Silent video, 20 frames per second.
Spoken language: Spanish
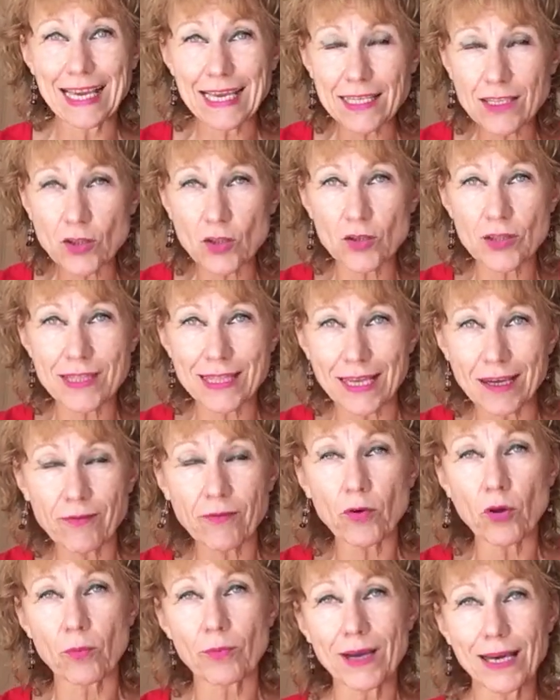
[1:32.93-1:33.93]
Esto está
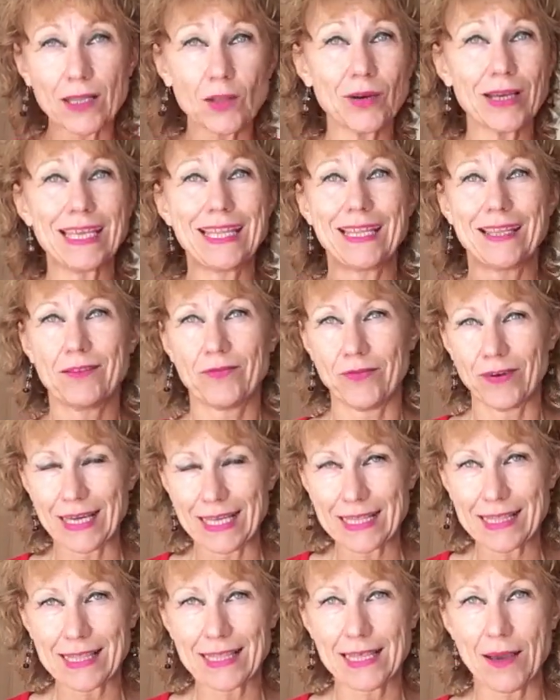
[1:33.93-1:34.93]
formado en
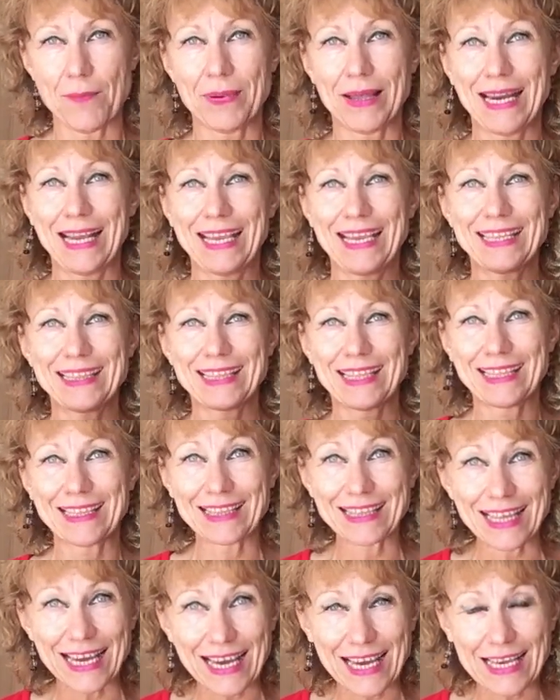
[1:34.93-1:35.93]
infancia, para que
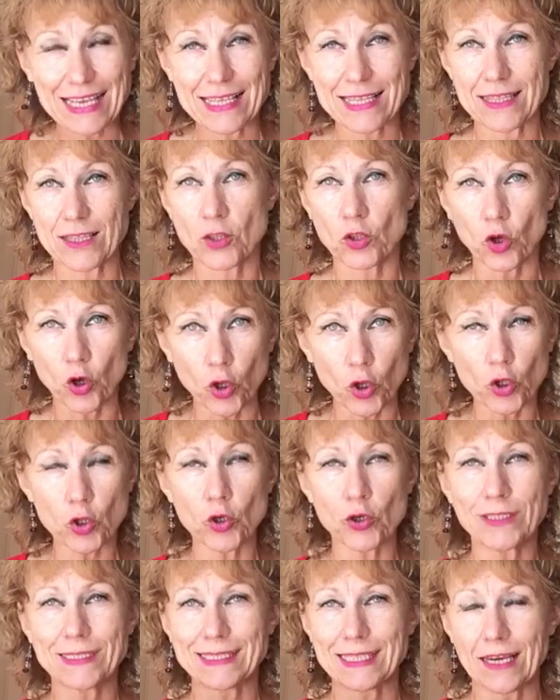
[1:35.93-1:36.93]
entendáis,
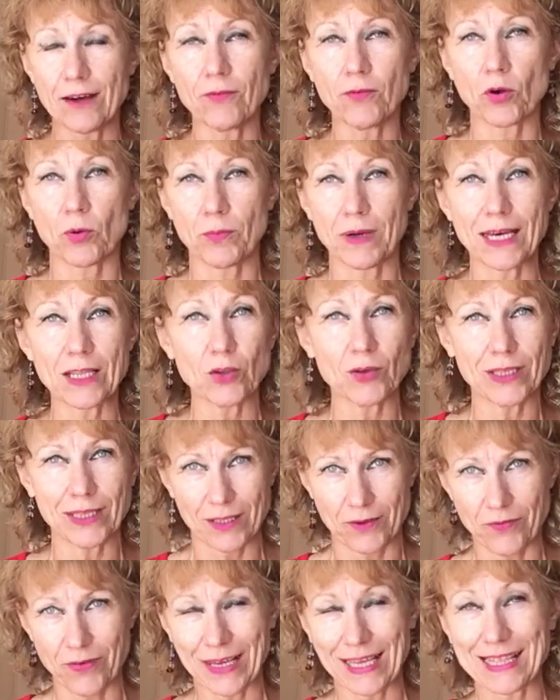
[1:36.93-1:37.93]
todo está formado
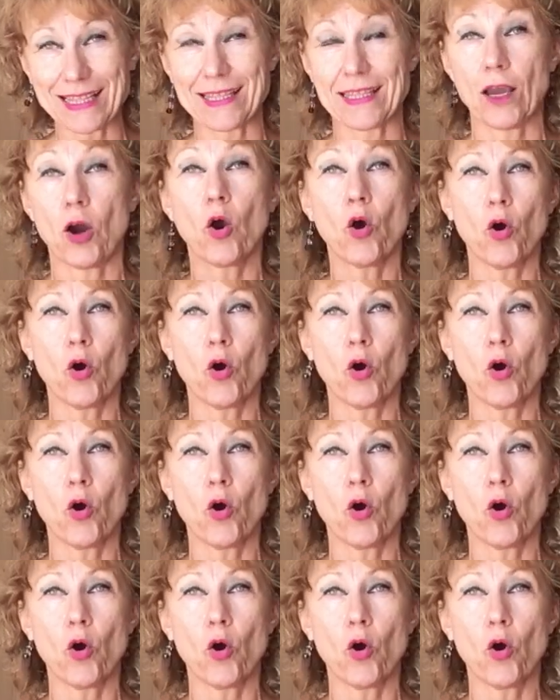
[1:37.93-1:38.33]
en infancia.